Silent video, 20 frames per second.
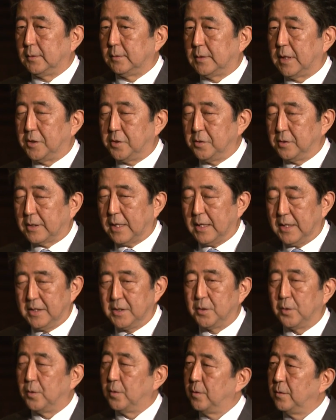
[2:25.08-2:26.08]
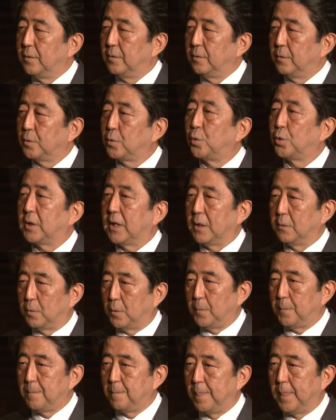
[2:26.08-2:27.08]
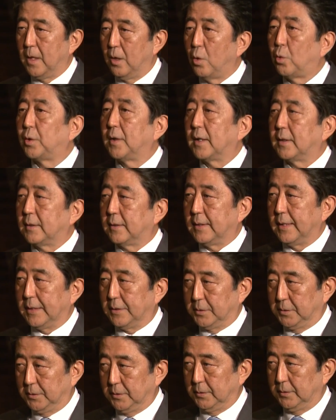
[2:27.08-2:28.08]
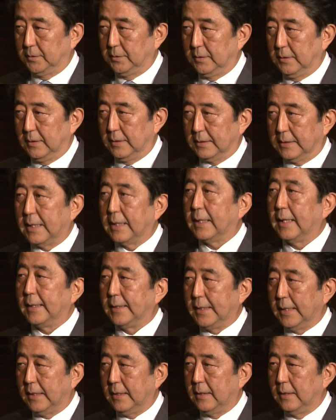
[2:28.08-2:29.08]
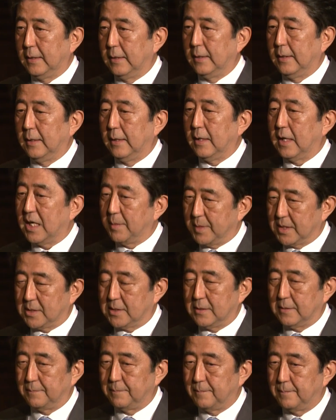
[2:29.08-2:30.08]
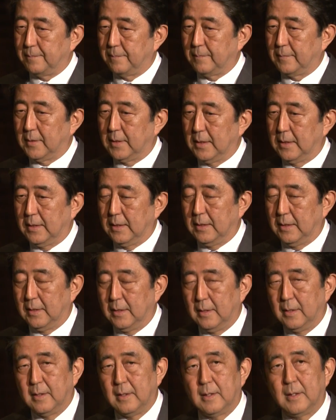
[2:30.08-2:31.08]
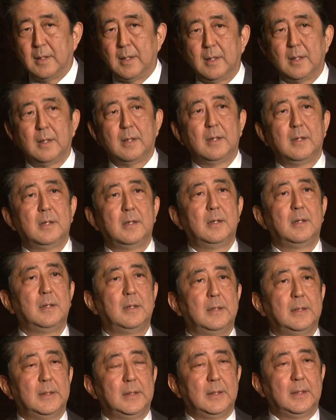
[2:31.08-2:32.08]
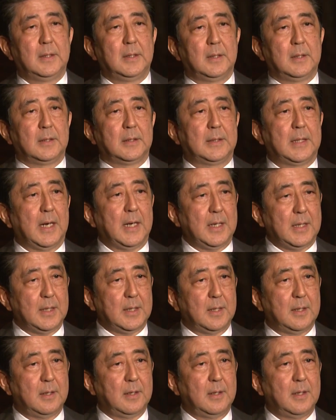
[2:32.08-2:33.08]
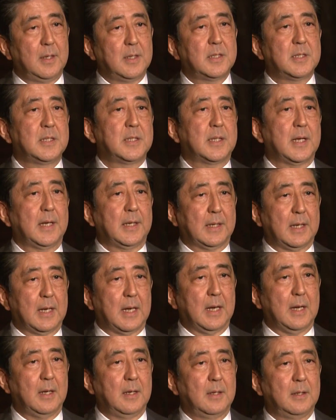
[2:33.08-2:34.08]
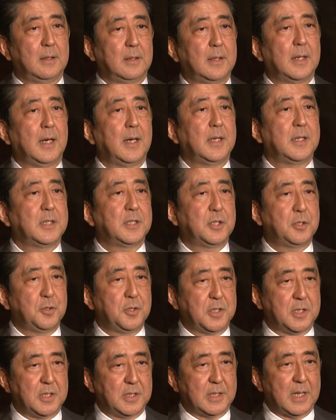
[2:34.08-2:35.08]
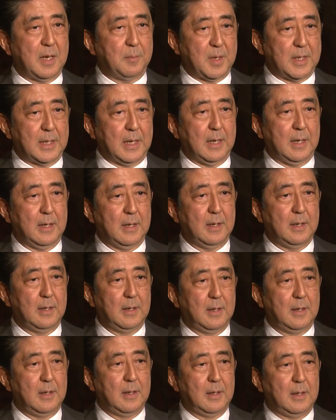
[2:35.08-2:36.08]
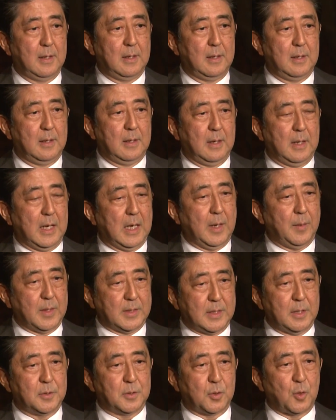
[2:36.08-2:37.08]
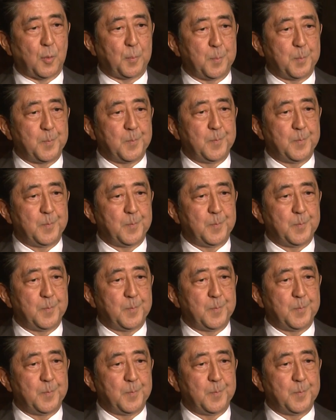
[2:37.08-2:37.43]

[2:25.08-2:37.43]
できる限りの貢献を行っていく考えであります。えー第1次隊から第11次隊まで合わせると